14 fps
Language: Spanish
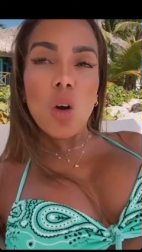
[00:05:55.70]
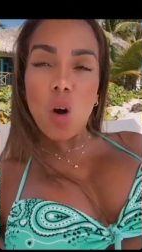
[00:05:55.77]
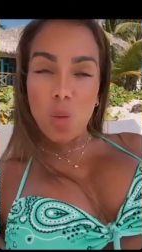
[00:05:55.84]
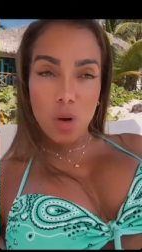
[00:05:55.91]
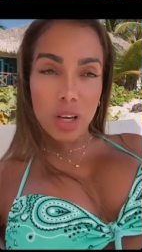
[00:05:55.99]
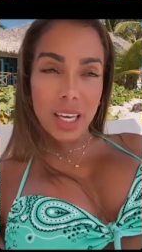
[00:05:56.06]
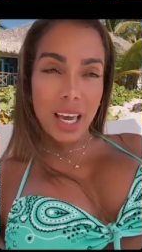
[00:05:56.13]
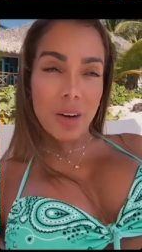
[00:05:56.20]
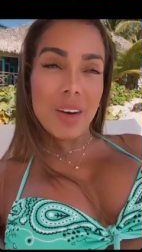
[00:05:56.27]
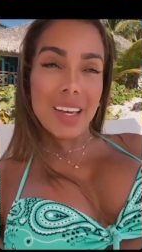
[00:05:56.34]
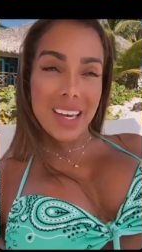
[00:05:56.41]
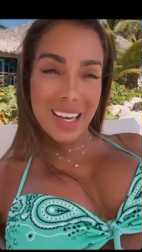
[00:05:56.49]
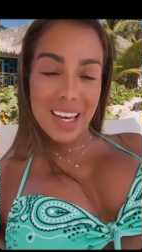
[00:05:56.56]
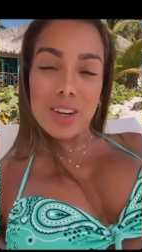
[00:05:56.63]
como quiero
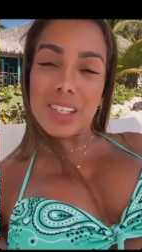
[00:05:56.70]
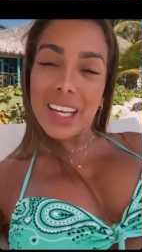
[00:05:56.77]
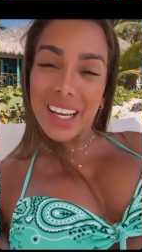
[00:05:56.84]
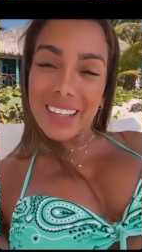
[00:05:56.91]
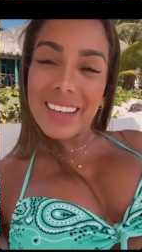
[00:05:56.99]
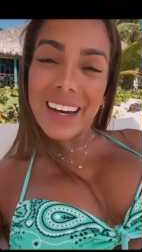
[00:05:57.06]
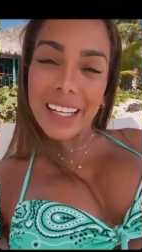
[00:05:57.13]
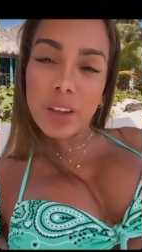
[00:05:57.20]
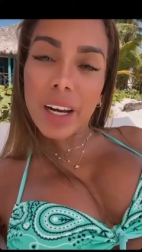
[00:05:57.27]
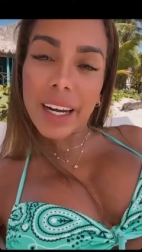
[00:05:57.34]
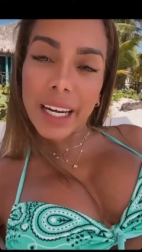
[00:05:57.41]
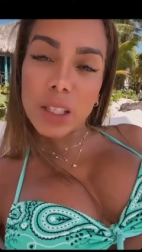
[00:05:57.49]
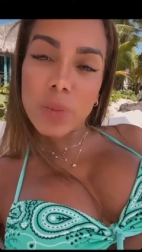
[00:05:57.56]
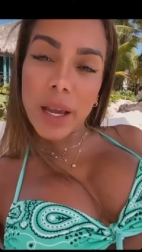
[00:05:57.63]
y quiero seguir teniendo
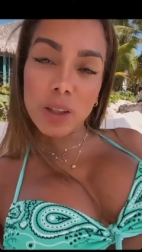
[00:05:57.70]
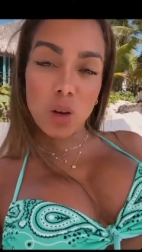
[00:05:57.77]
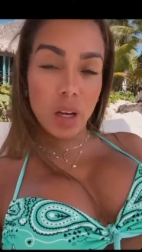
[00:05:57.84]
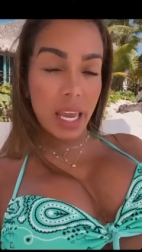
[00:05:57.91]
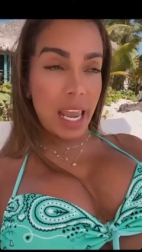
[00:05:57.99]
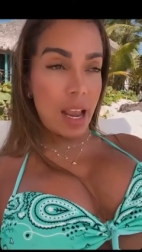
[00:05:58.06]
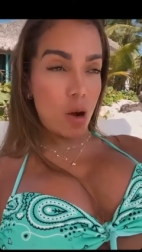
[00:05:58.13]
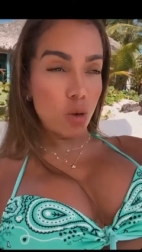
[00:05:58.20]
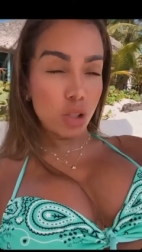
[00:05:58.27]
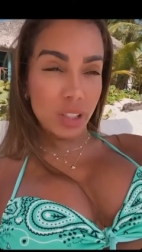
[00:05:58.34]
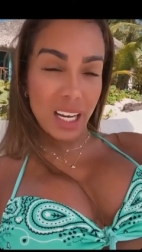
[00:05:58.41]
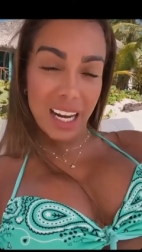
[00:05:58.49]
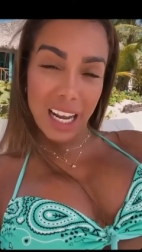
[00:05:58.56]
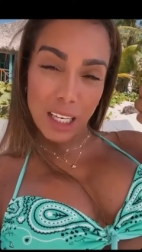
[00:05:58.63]
el respeto que
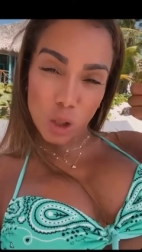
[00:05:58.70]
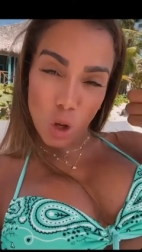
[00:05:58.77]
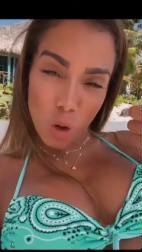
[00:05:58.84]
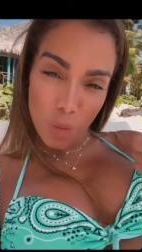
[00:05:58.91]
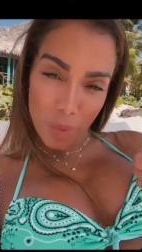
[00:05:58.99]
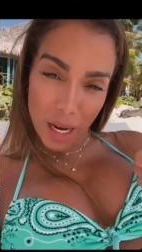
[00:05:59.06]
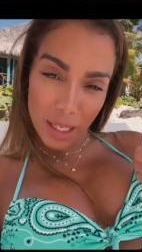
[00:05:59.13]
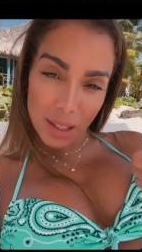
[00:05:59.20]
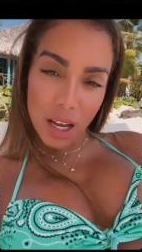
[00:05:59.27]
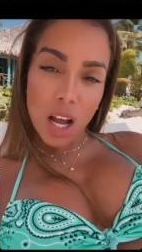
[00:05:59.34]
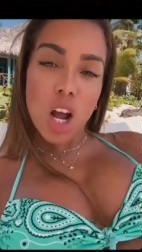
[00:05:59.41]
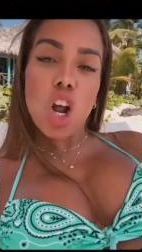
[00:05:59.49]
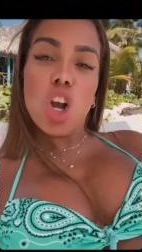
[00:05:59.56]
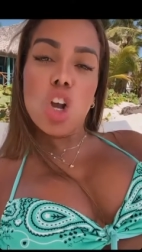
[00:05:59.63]
ustedes hombres
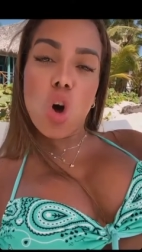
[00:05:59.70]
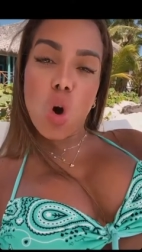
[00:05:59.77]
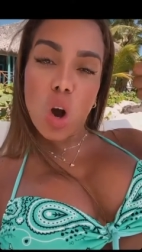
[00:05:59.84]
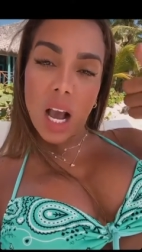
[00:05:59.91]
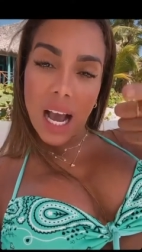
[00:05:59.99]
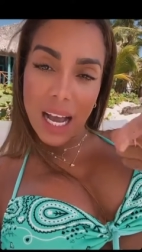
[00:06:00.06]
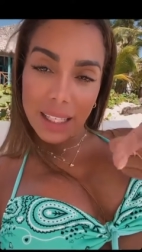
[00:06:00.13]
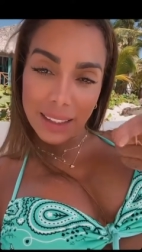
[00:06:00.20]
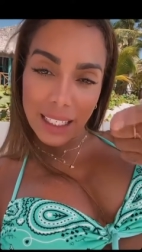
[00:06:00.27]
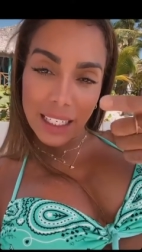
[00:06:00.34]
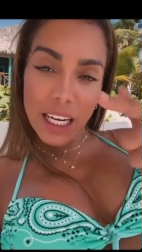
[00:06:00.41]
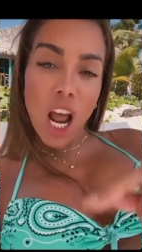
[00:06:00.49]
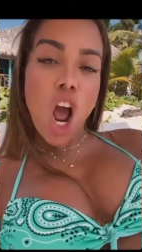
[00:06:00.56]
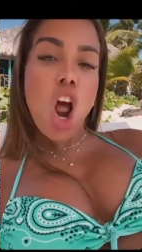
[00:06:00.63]
lo cantan,
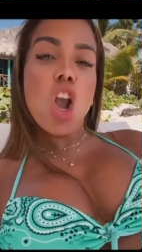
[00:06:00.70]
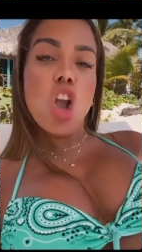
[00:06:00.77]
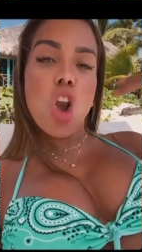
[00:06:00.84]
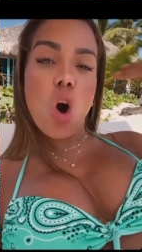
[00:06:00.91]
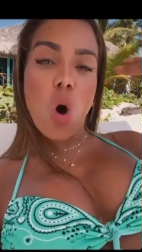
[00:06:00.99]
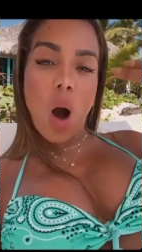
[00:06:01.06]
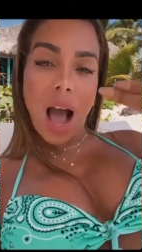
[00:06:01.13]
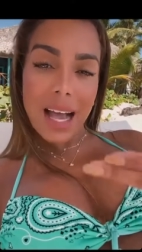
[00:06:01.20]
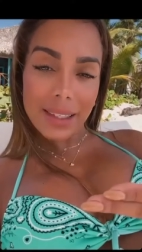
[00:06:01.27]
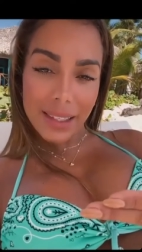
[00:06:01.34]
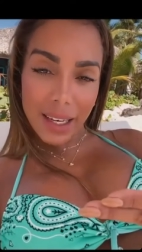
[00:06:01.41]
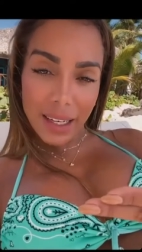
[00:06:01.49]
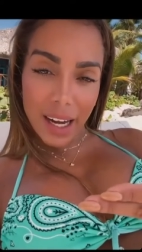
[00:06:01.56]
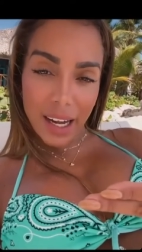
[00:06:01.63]
lo
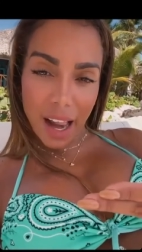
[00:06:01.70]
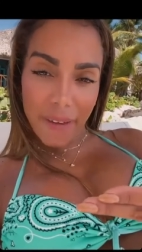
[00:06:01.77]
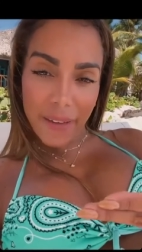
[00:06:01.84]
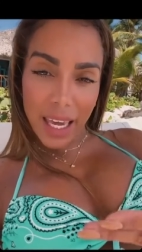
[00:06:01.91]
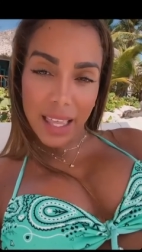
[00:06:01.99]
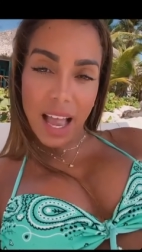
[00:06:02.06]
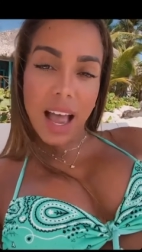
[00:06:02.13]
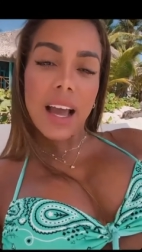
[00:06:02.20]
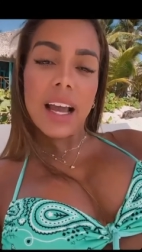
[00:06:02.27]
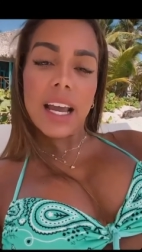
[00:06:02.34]
hacen en la vida